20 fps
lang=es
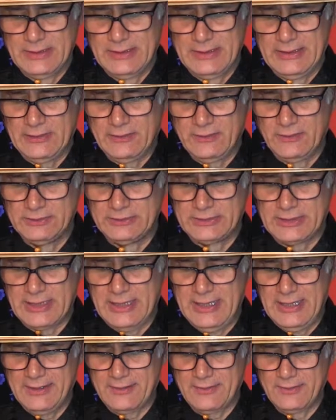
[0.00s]

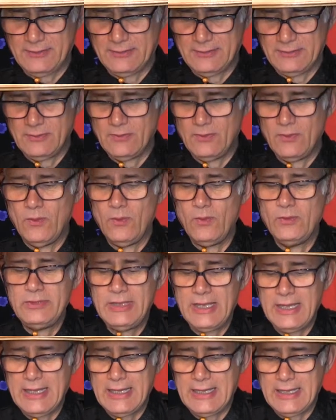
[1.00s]
encontraron
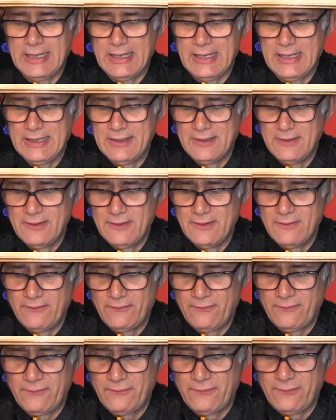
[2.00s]
una
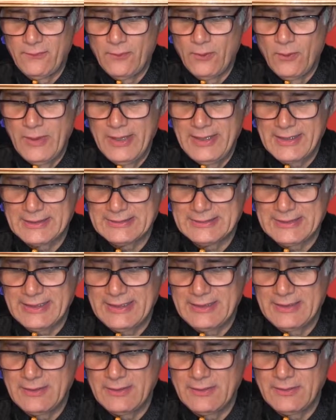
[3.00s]

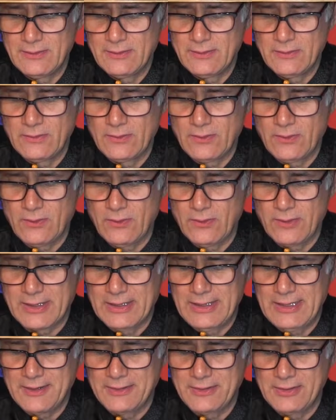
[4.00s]
fuerte
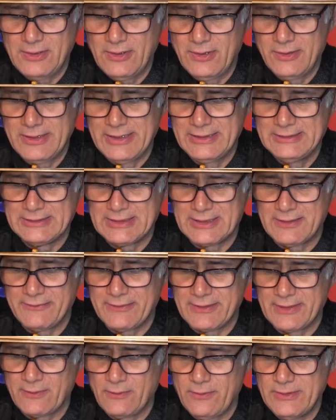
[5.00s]
correlación entre
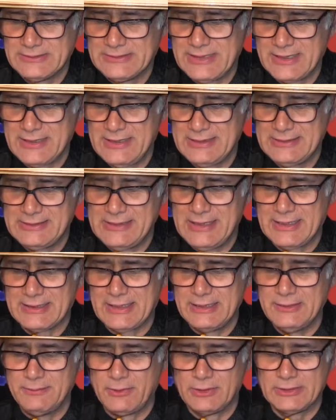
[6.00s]
frecuencia
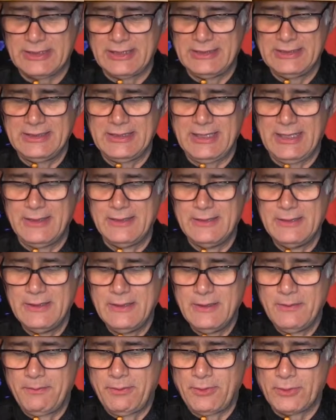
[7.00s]
cardíaca y mortalidad
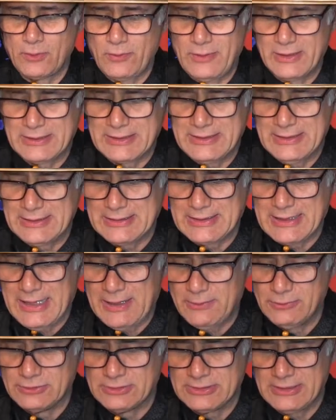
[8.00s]
por cualquier
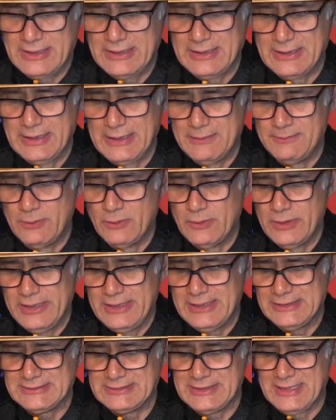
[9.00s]
causa en
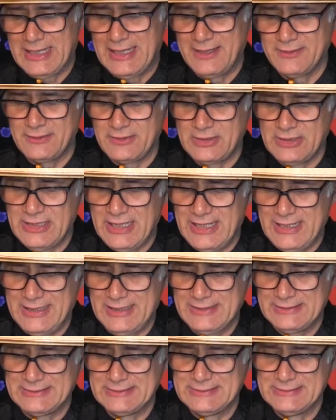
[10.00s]
mujeres
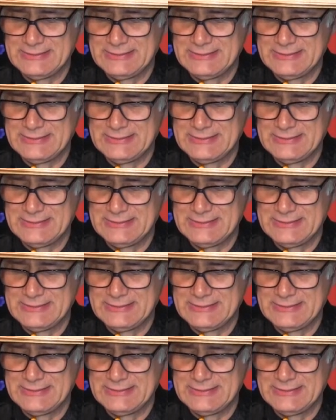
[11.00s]
ancianas